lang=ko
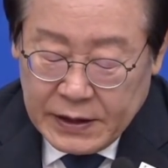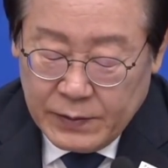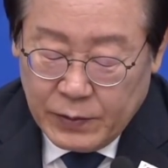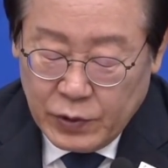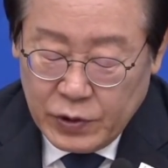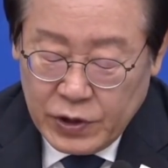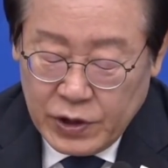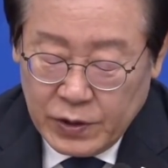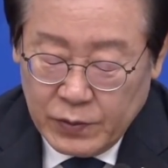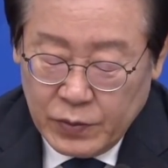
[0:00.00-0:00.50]

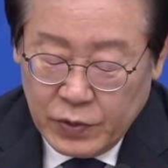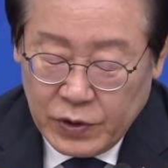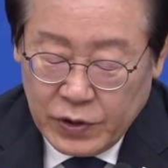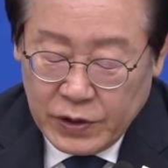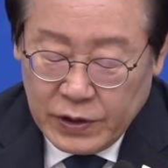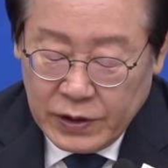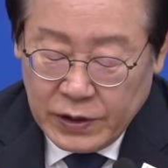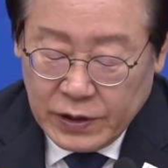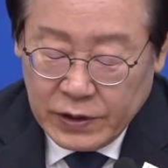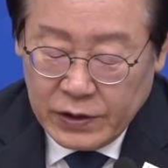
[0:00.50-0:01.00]
일본
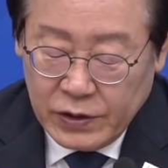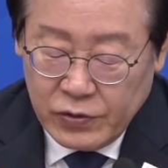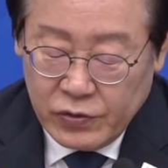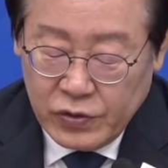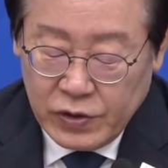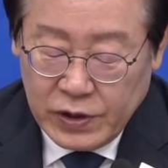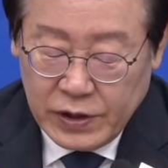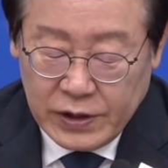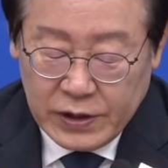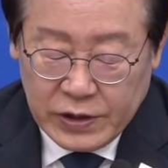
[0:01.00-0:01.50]
정부는 얻을
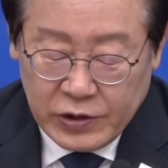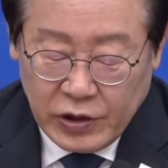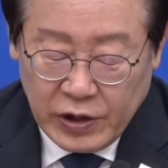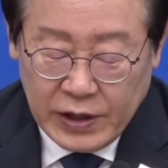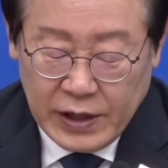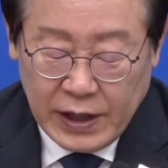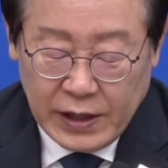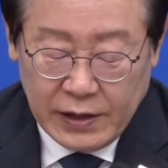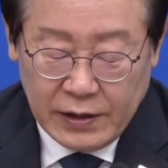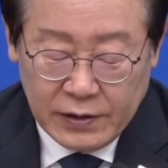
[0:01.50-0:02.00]
수 있는
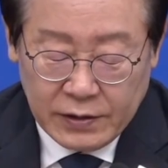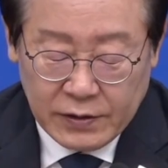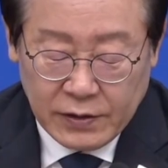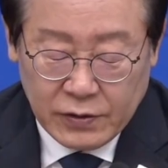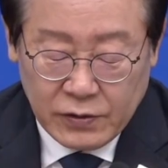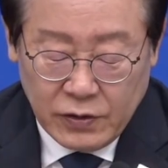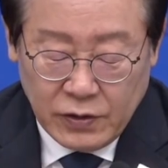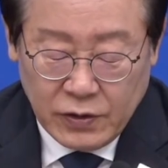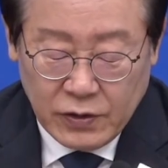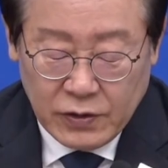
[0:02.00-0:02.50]
최대한을
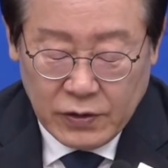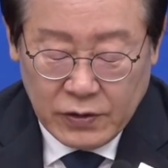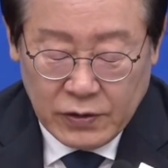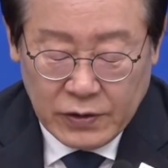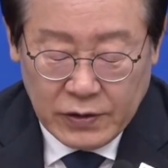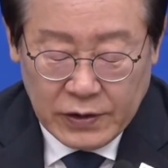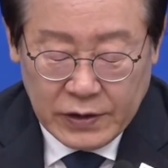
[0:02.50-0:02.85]
얻었고